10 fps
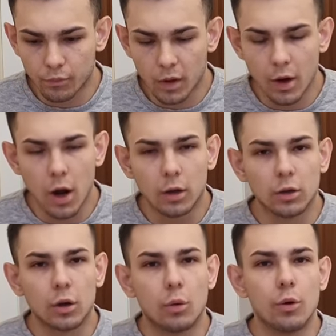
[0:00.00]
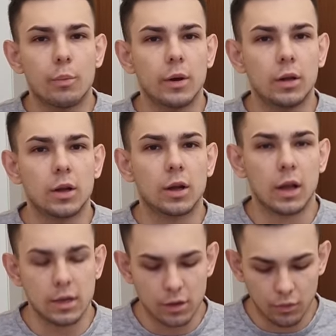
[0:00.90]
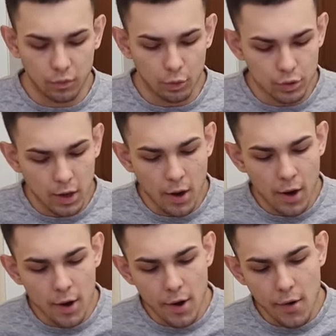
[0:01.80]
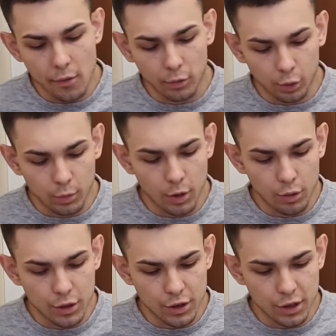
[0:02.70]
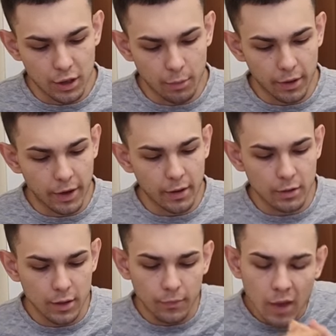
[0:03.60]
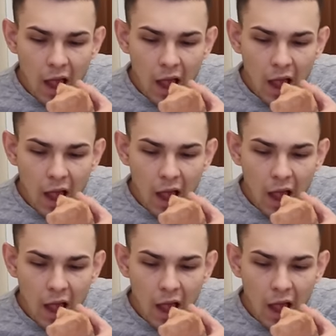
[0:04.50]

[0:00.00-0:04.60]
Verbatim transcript: Реально такой пыльный, классный вкус. Вот он мне очень сильно понравился.